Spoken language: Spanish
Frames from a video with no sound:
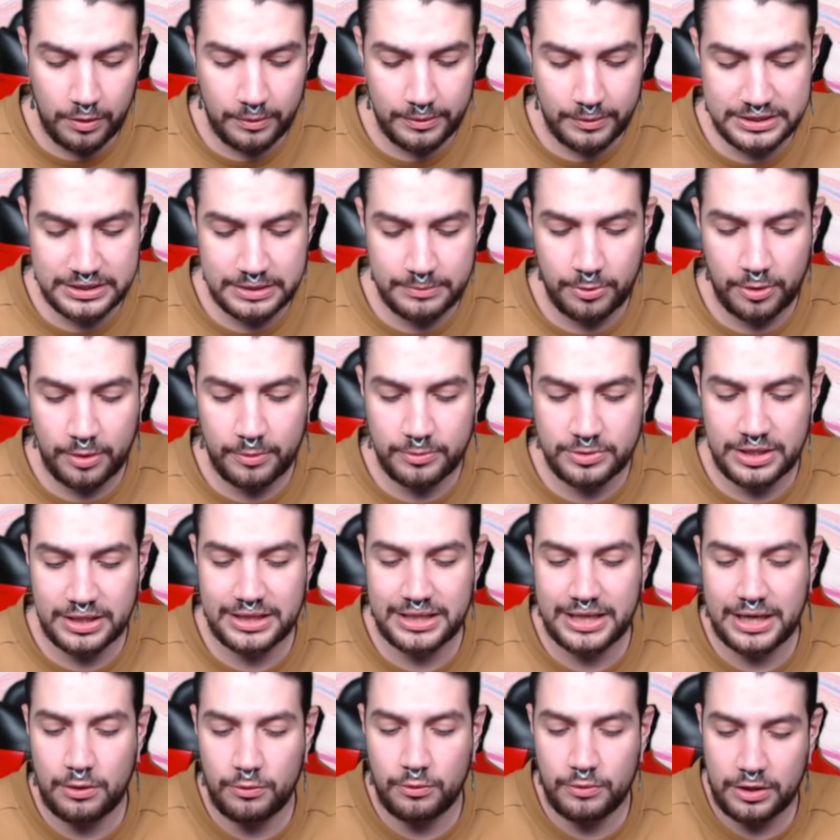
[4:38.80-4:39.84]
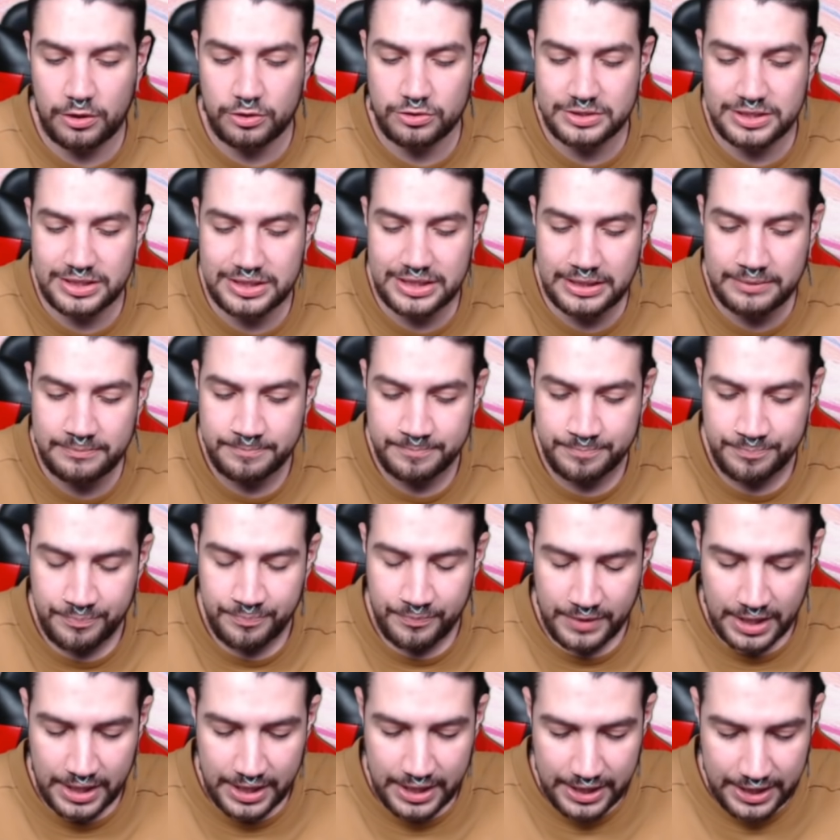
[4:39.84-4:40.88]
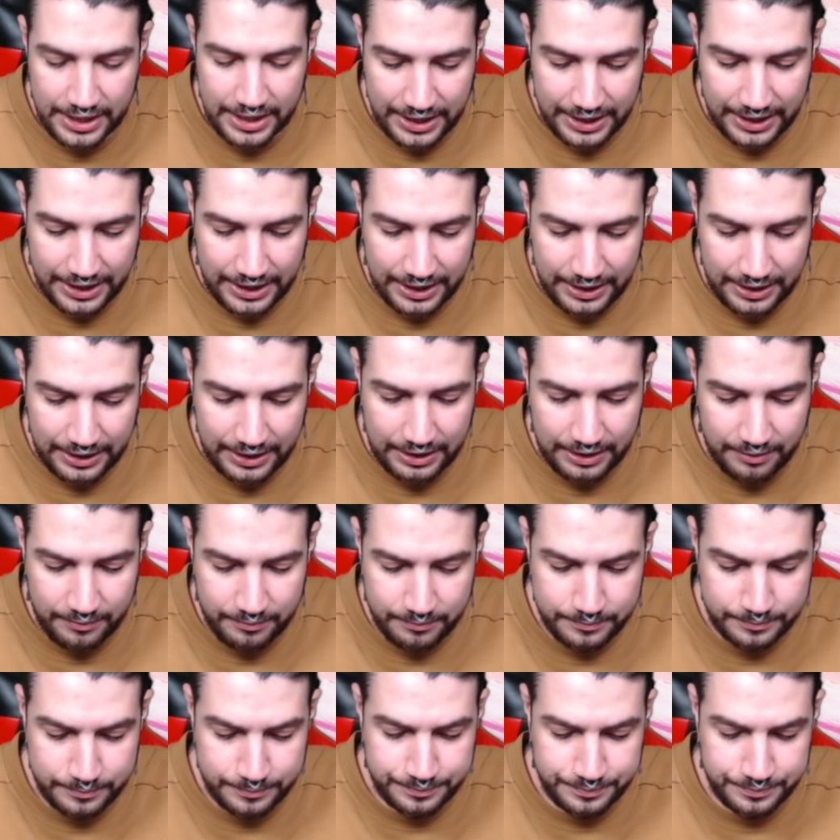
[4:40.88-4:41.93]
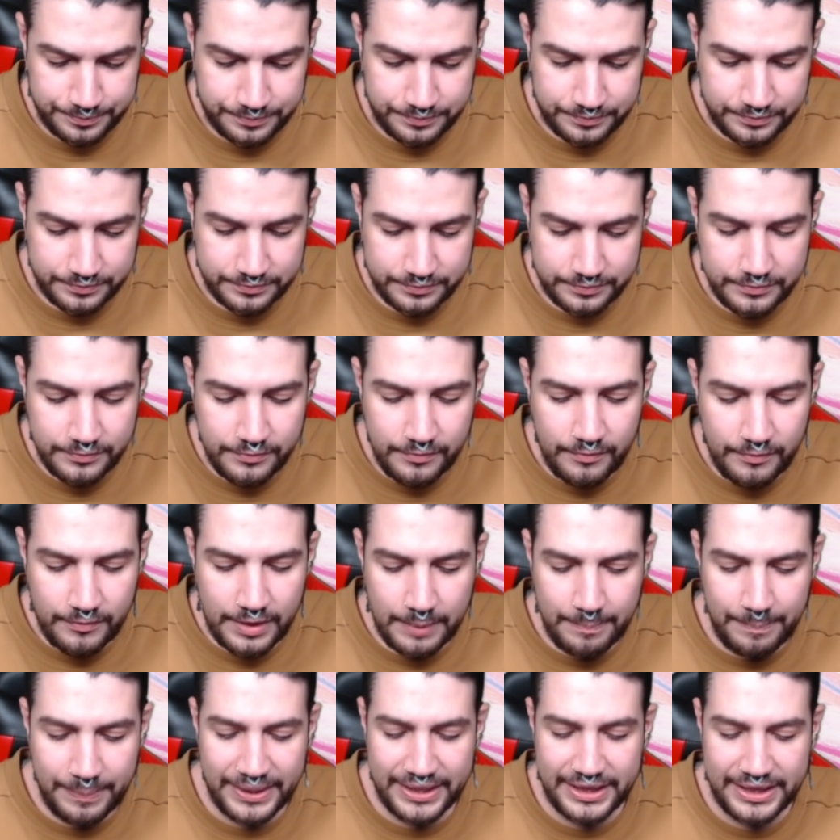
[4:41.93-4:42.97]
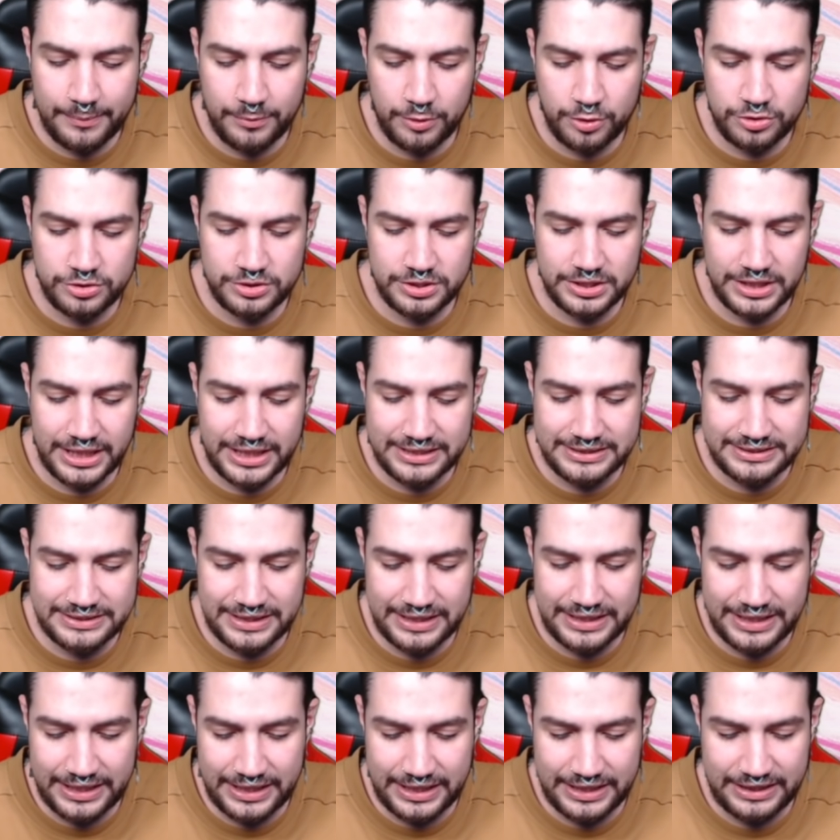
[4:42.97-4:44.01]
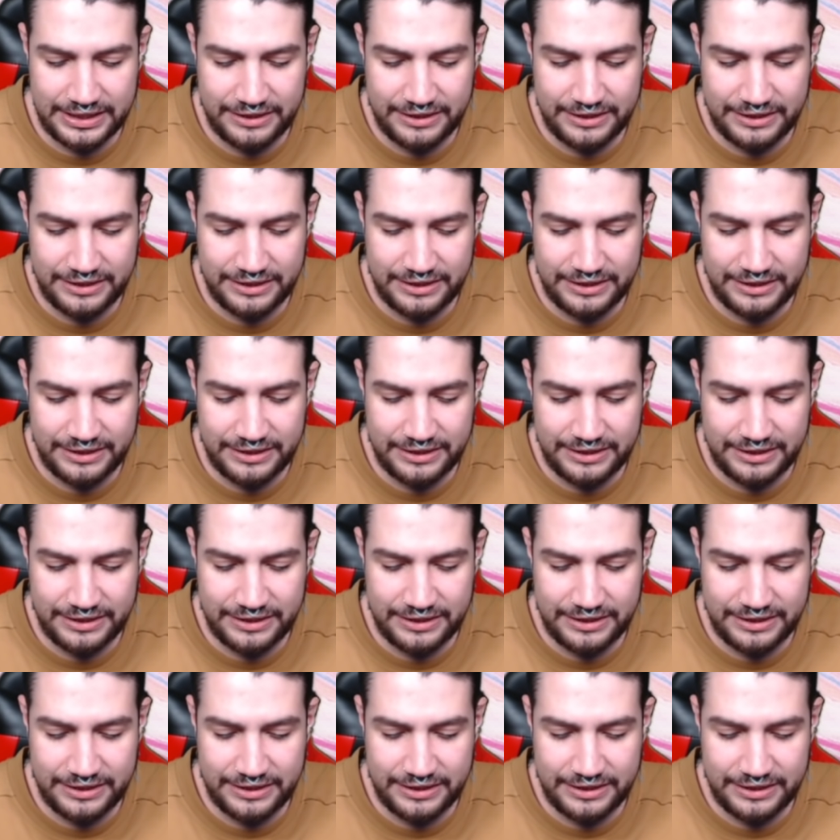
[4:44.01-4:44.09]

a ver si podemos hacer alguna cosita. Eh, perdemos ese